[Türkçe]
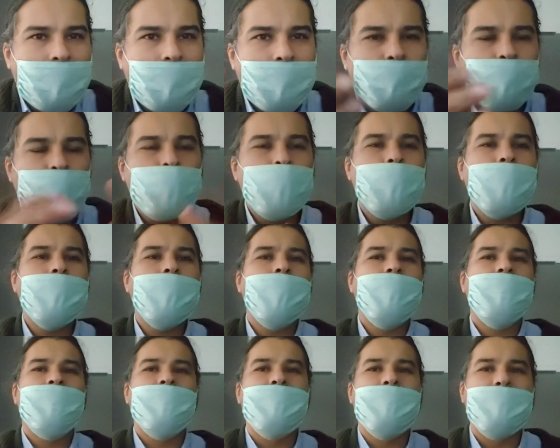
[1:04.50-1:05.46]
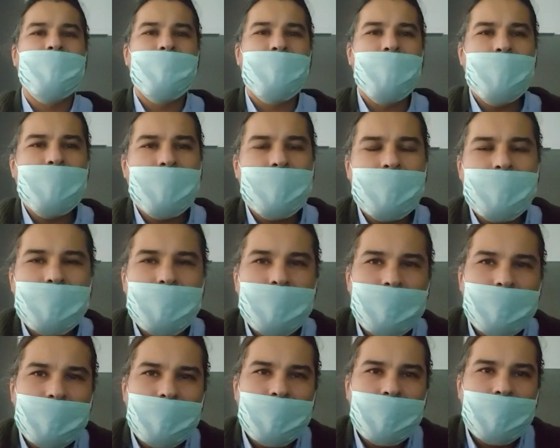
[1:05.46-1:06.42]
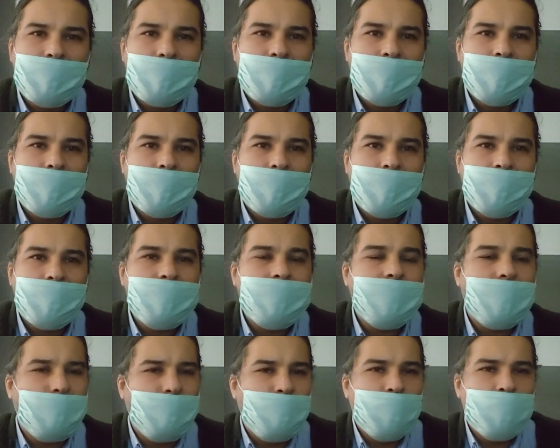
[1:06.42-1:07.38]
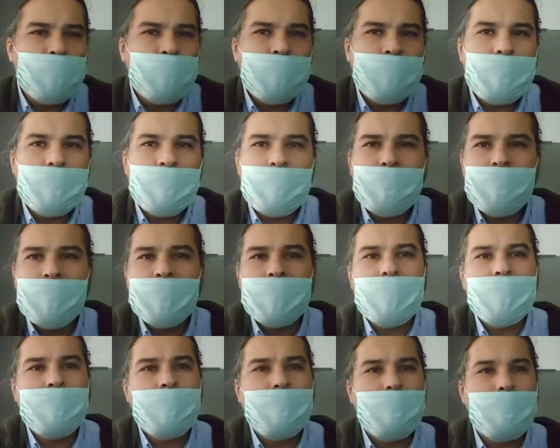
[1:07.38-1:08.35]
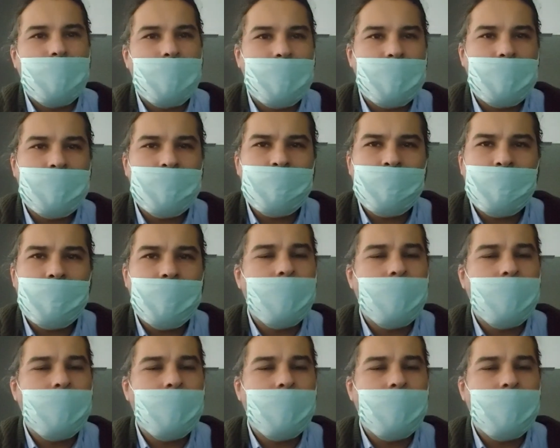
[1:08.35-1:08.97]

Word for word: şu kadar vakit var ve sen diyorsun ki benim yaşamam lazım.